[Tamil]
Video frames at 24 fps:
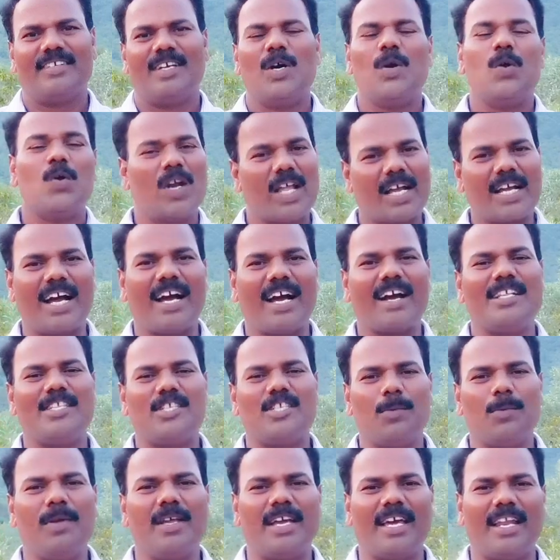உங்களுக்காக
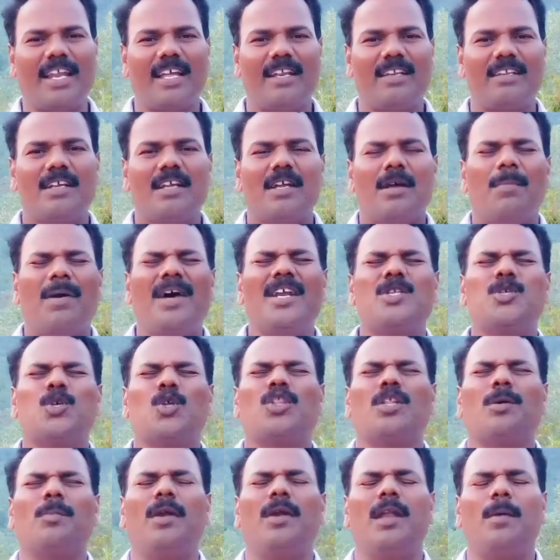செபிக்கிறேன்
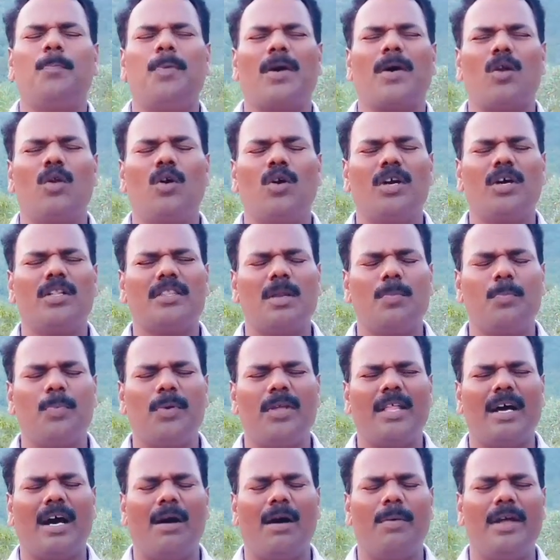உள்ள பரலோகத்தின்
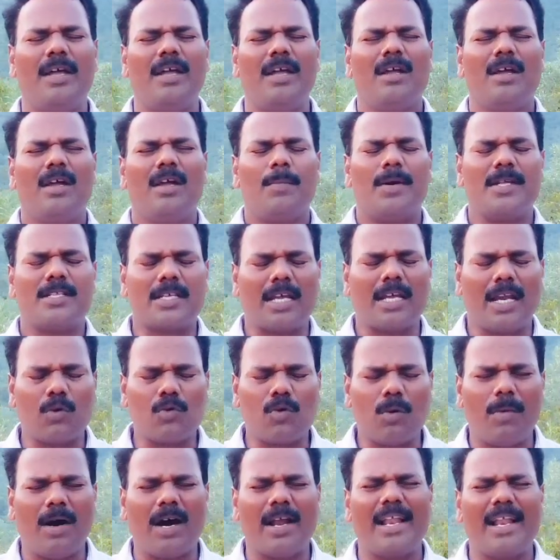பிதாவே
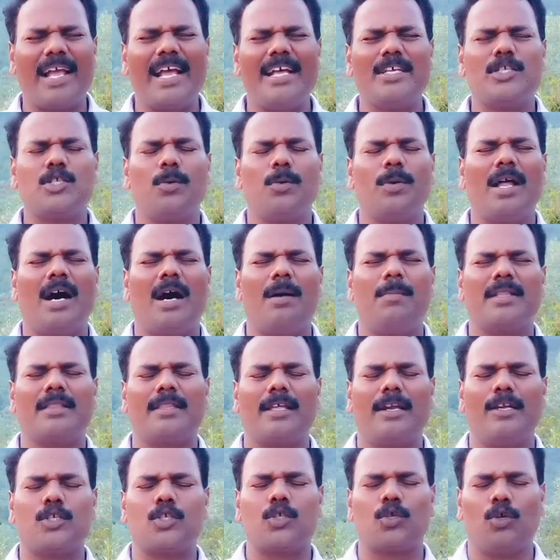செல்லக்குமார் இயேசு
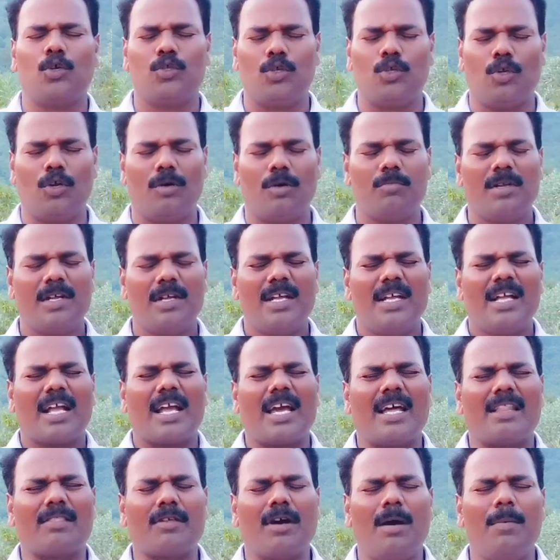நாமத்தில் சோத்துருவோம்
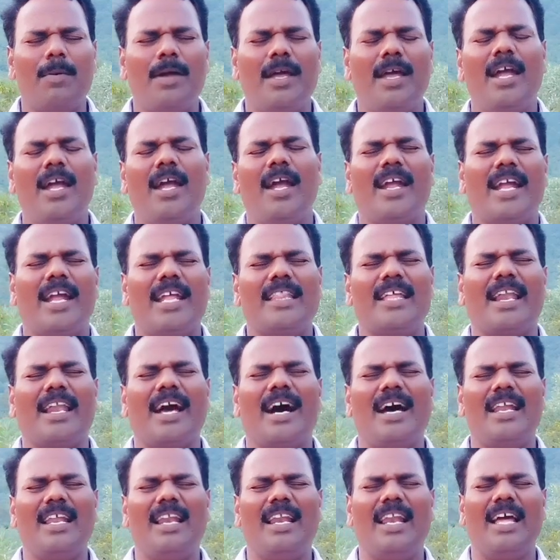கர்த்தாவே இந்த
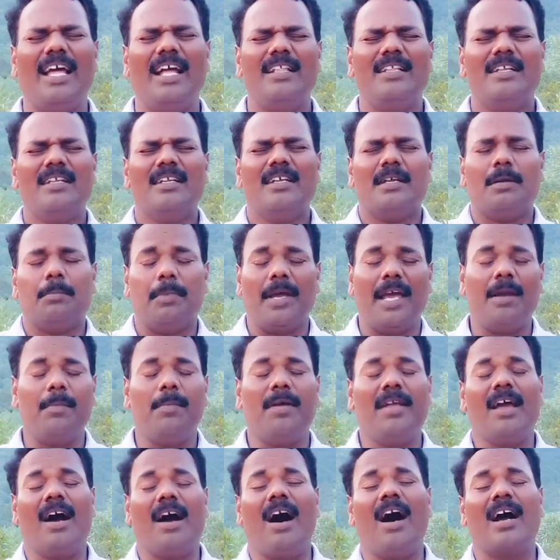நாளில்
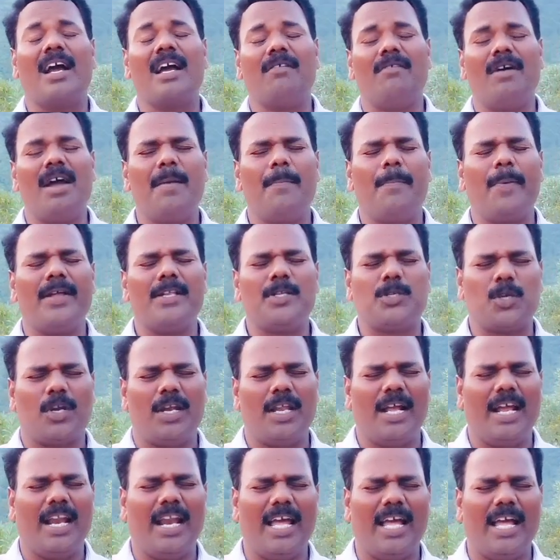மேன்மையாக வைப்பேன்
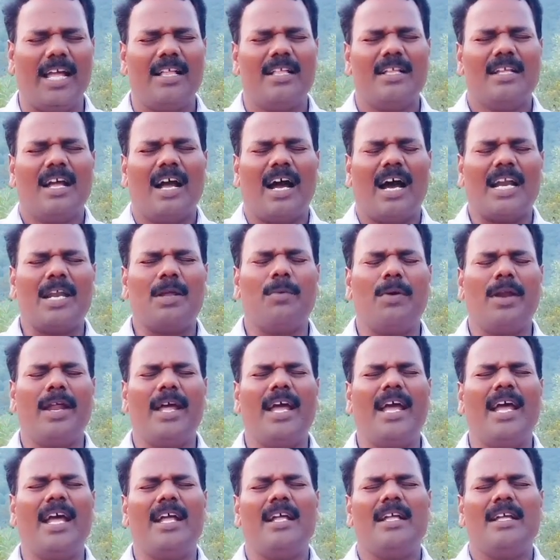சொன்னீங்களே அண்டவரே
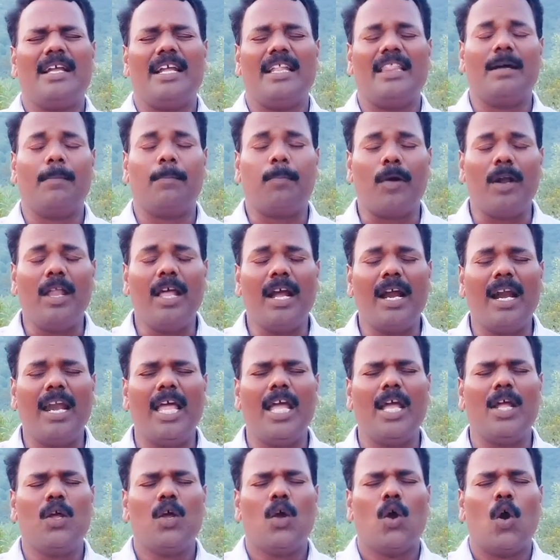இந்த பிள்ளைகளை
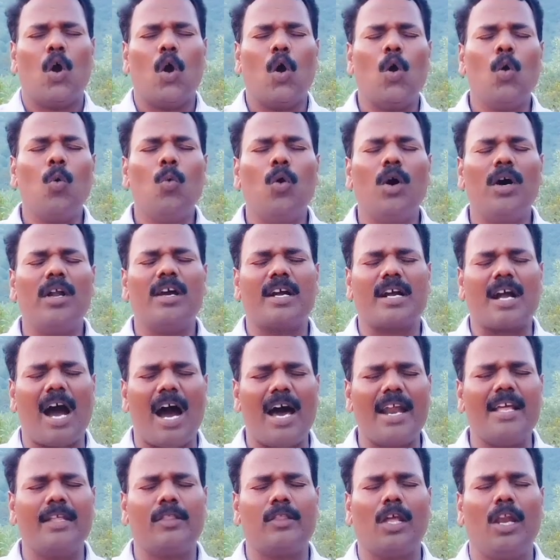ஒவ்வொரு
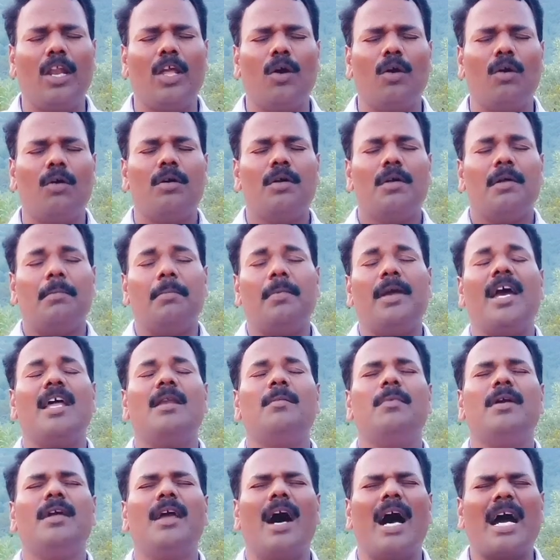காரியத்திலையும்
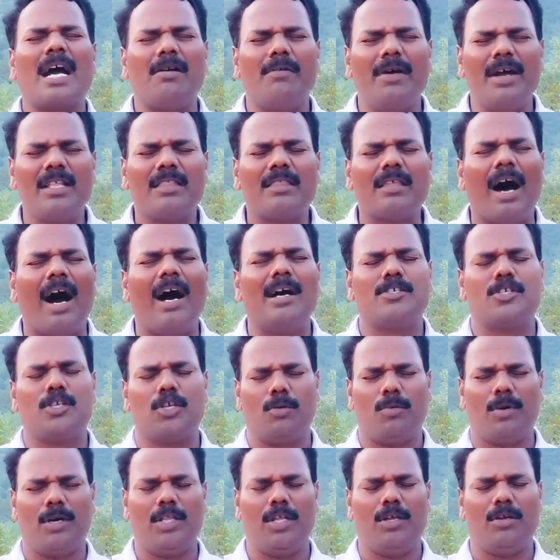மேன்மையாக வைத்து
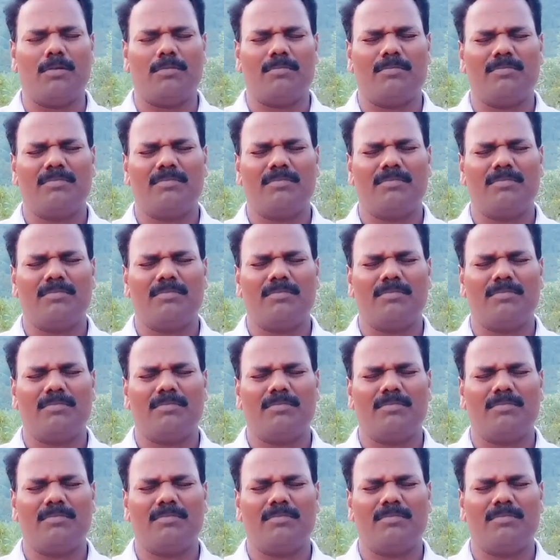ஆசிர்வதியும்